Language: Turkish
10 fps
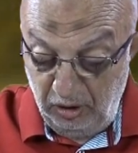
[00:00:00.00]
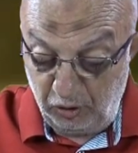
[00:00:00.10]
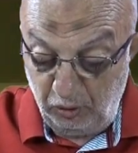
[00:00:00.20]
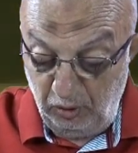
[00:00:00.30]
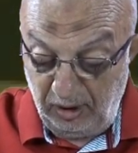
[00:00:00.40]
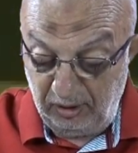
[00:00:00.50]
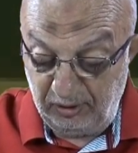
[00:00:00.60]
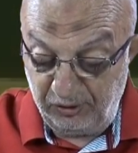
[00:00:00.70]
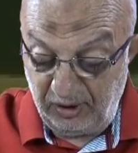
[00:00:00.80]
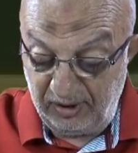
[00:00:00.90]
Resuller
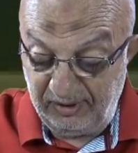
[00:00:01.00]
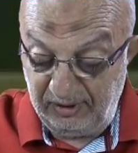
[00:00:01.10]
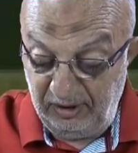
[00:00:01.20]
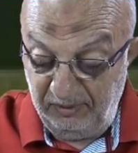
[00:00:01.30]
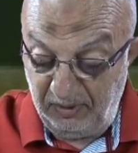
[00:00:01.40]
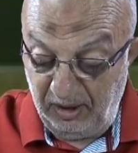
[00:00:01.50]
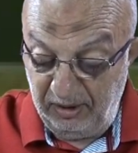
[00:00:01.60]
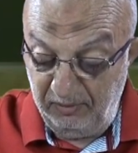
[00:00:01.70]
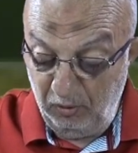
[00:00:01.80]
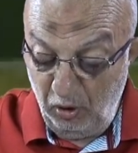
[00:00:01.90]
atası Hazreti
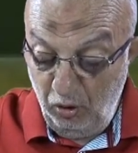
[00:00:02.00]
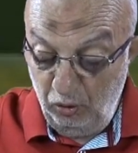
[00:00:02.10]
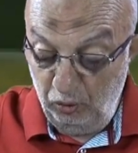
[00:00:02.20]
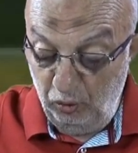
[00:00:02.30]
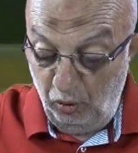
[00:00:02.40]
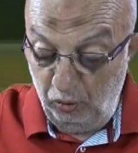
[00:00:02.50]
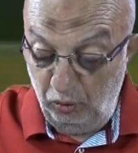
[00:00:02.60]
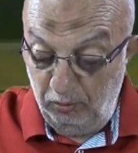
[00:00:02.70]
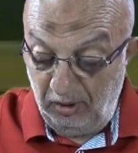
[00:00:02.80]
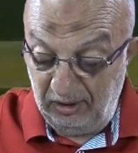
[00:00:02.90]
İbrahim
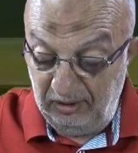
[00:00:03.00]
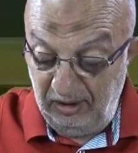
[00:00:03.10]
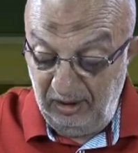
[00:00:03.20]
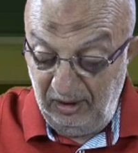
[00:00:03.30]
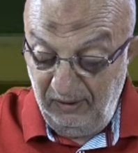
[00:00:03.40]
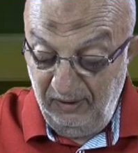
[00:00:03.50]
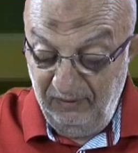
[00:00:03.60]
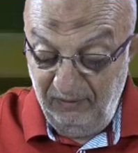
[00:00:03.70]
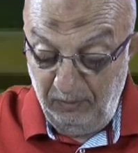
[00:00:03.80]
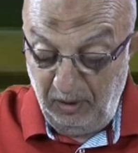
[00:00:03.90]
doğunun maddi
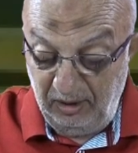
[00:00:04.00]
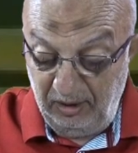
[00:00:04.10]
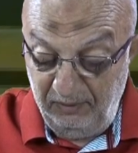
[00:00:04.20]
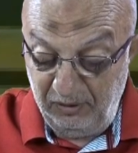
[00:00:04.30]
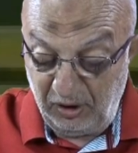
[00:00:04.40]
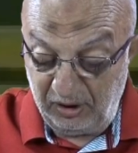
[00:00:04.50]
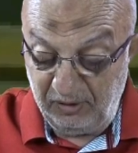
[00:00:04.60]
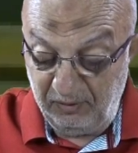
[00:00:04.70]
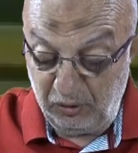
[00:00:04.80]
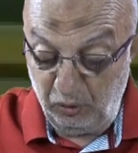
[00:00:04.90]
ve manevi
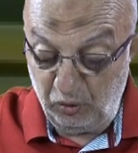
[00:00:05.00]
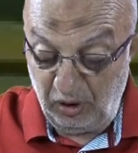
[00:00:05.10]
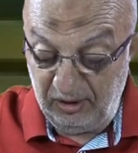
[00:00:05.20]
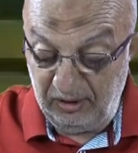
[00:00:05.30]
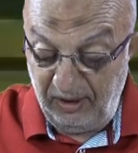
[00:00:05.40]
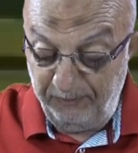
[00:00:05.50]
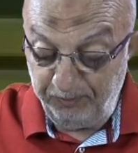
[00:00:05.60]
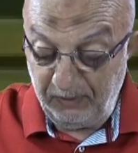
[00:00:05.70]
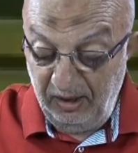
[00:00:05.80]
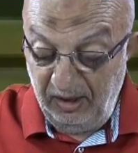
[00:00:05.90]
çerçevesi üzerinde
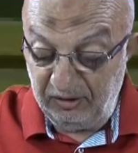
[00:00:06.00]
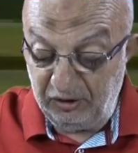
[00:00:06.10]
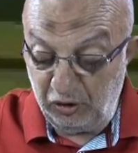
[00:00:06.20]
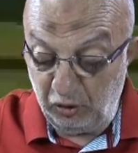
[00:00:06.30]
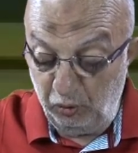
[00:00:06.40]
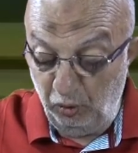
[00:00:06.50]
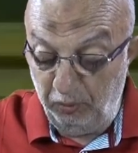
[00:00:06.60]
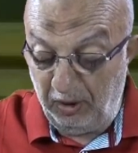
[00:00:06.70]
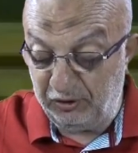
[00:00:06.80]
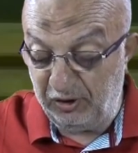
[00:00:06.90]
ateşi
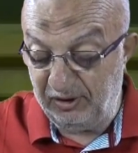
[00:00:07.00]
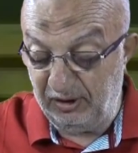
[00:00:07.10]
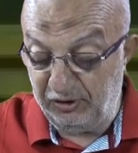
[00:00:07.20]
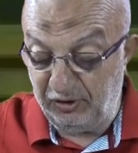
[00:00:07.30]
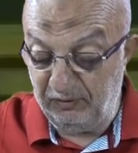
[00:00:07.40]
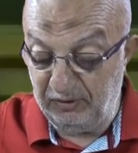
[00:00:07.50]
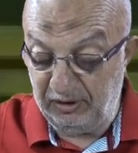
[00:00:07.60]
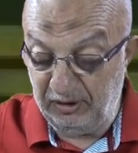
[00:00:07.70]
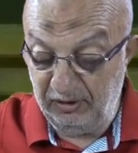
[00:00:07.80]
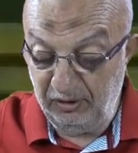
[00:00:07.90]
gül bahçesine
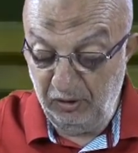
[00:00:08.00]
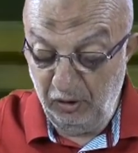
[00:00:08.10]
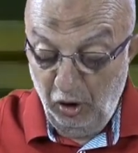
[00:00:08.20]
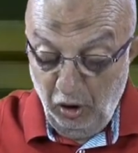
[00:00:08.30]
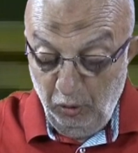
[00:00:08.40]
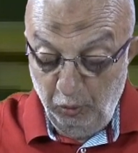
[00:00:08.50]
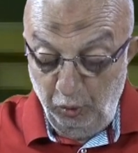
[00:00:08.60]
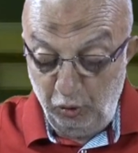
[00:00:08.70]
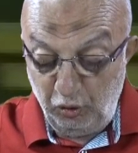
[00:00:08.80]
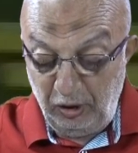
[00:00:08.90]
çevirdi.
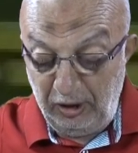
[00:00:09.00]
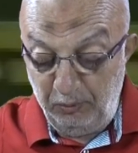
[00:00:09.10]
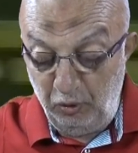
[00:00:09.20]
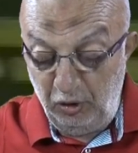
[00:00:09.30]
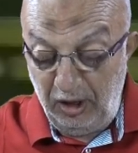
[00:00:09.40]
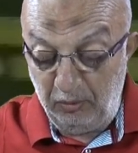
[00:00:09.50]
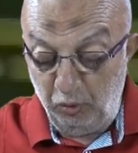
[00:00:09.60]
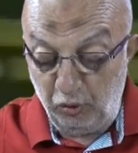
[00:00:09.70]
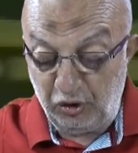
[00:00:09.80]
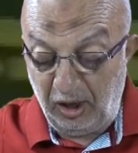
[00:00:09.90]
Büyücüleri büyüleyen
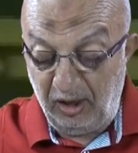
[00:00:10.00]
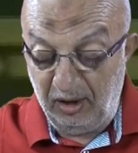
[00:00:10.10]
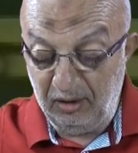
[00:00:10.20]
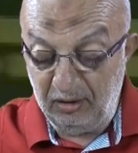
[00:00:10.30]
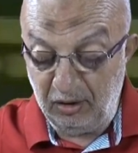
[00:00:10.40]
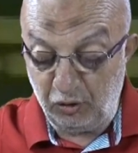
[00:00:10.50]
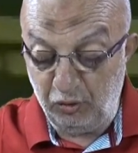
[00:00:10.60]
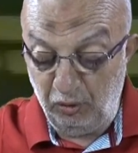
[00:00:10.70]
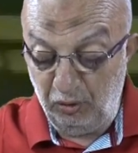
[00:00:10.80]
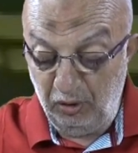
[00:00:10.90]
Musa,
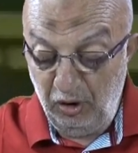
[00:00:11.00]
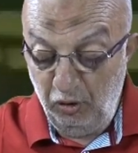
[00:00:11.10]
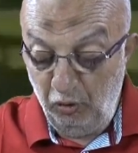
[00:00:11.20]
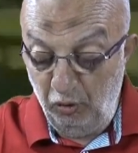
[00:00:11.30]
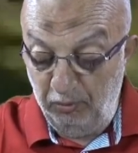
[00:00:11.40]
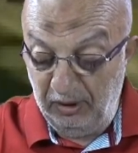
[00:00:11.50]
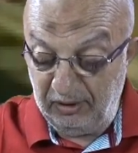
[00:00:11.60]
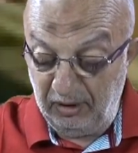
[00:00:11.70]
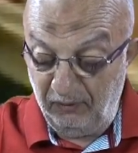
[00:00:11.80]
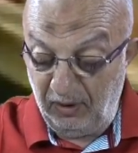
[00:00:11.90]
Resul,
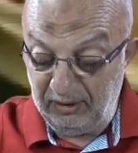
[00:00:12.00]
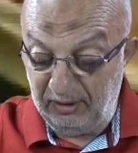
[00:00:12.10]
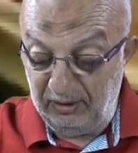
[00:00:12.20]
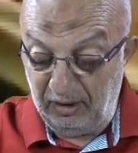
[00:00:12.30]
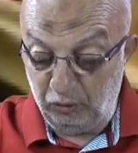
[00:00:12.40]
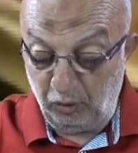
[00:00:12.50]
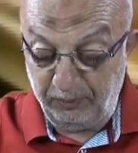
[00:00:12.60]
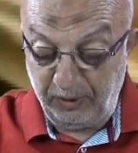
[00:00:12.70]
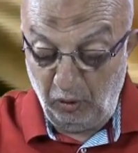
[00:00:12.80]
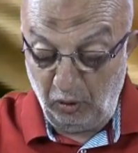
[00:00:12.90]
ümmetine vaat edilen
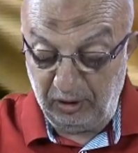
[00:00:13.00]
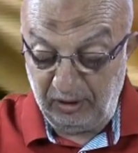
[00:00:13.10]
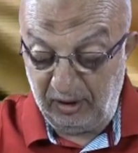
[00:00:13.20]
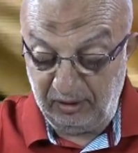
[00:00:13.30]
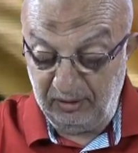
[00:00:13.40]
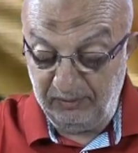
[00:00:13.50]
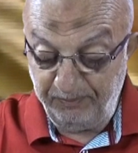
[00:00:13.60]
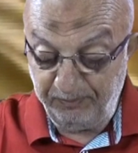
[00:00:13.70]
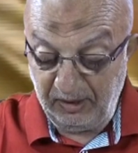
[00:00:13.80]
toprağı orada aradı.